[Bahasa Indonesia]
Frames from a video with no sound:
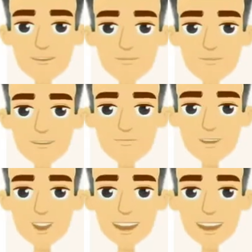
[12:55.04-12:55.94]
Saya
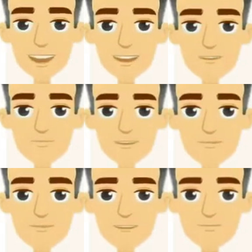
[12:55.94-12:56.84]
sudah menjawab
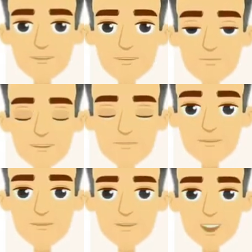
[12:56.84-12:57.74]
sebagian.
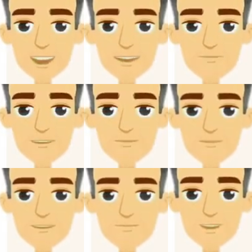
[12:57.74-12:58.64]

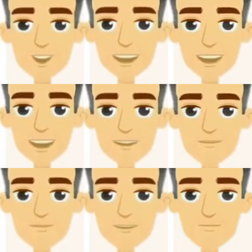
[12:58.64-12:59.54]
Ya, apakah sesuai
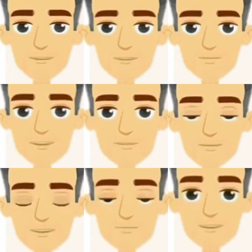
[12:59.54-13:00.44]
dengan tulisan
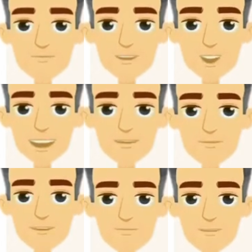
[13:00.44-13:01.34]
ini dengan jumlah
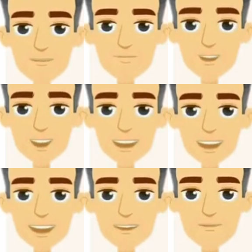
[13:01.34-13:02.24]
objek yang ada di
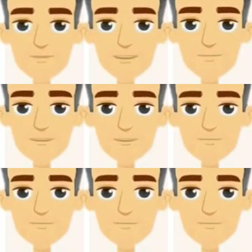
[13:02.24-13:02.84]
sini atau benda